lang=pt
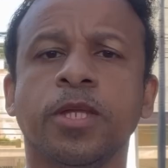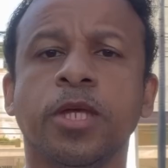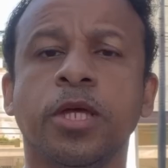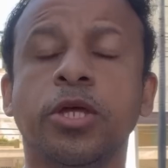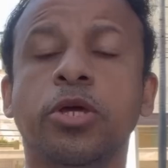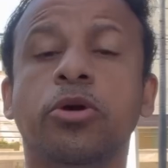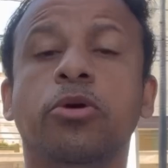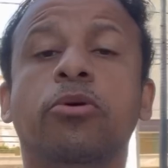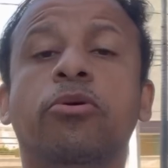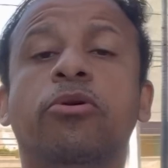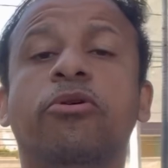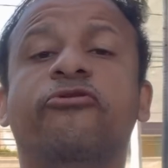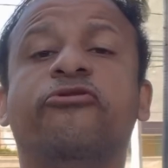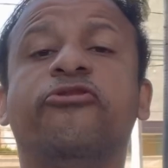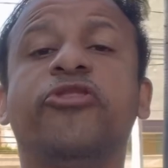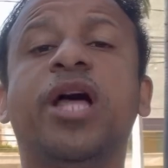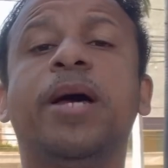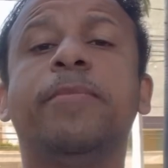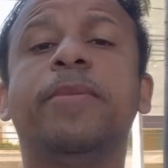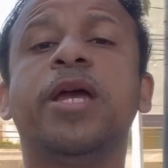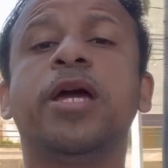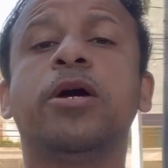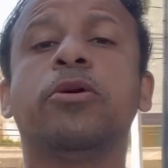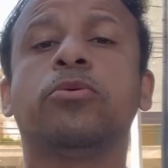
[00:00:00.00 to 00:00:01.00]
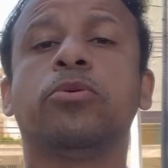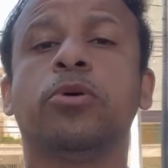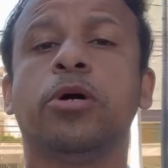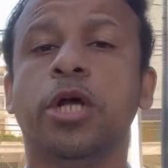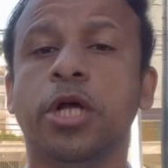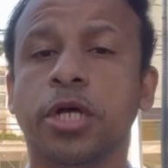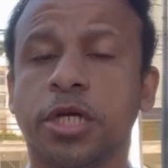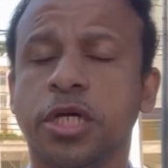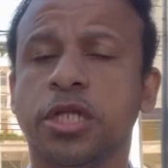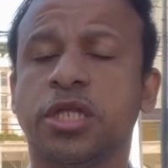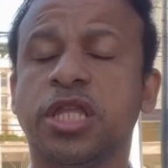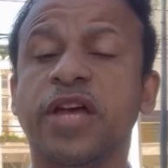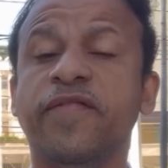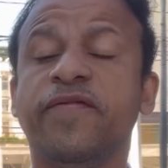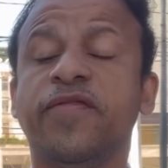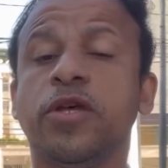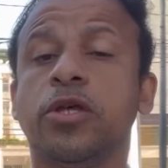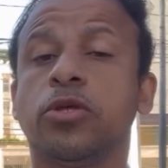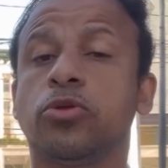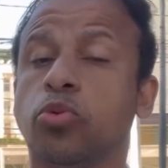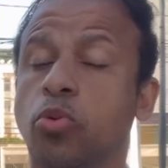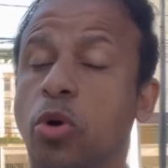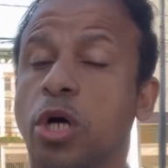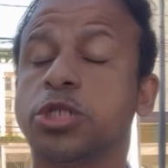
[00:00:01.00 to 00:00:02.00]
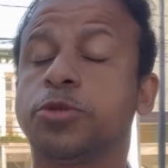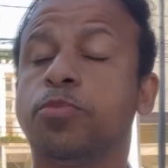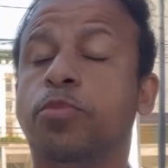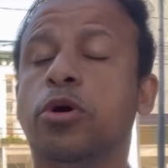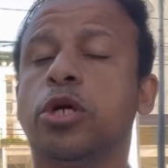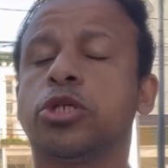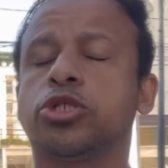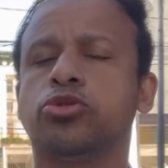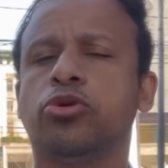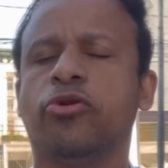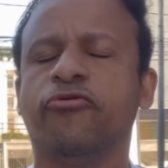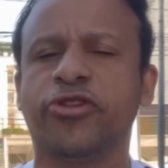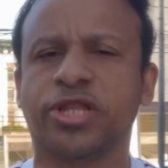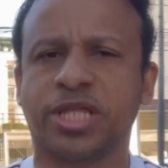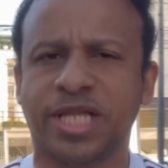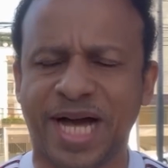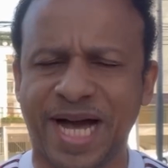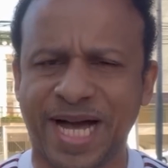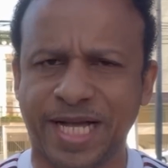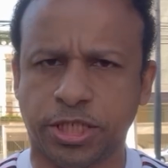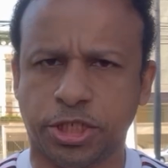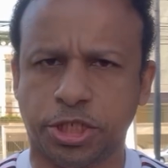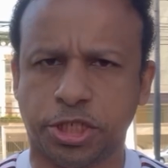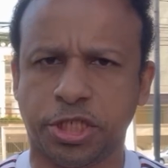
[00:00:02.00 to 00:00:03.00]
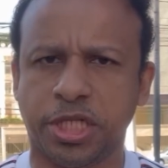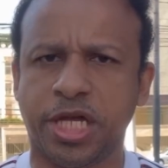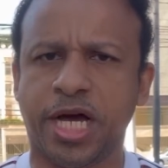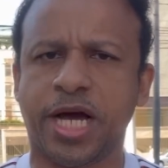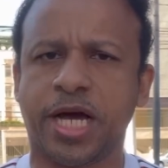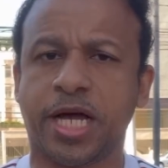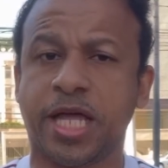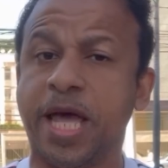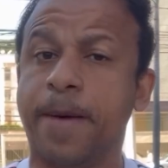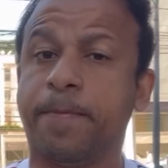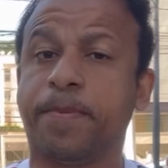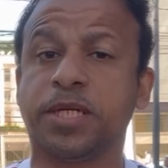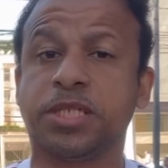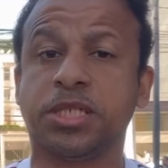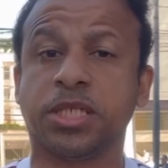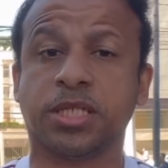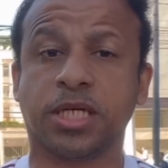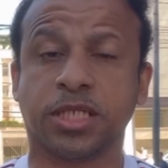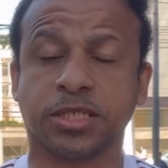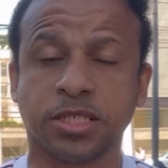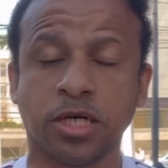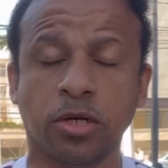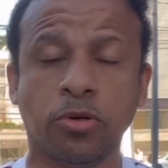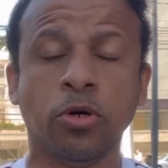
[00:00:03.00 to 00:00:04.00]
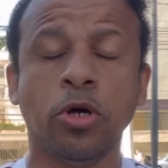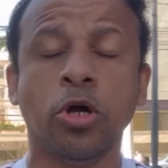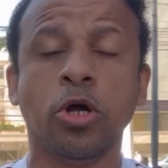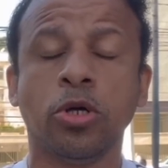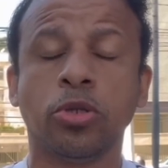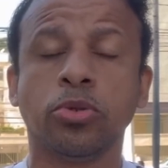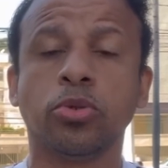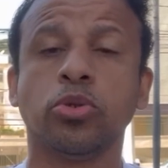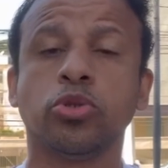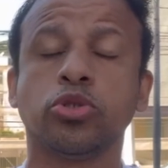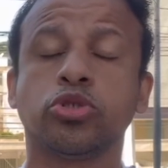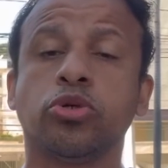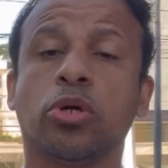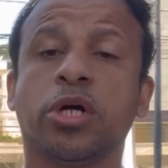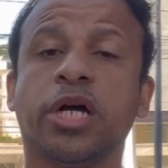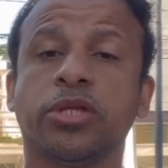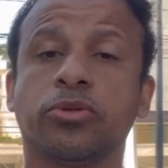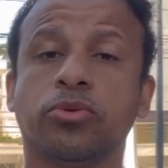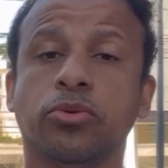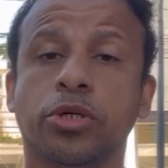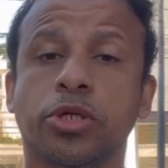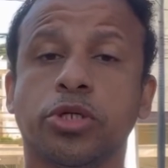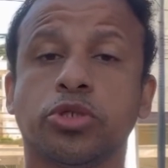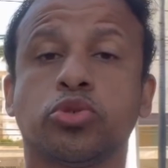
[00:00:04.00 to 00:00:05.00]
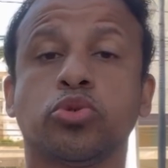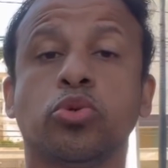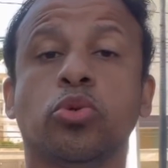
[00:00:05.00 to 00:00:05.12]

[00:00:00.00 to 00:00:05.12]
E o Flamengo, que teve duas boas novidades na reapresentação dos jogadores.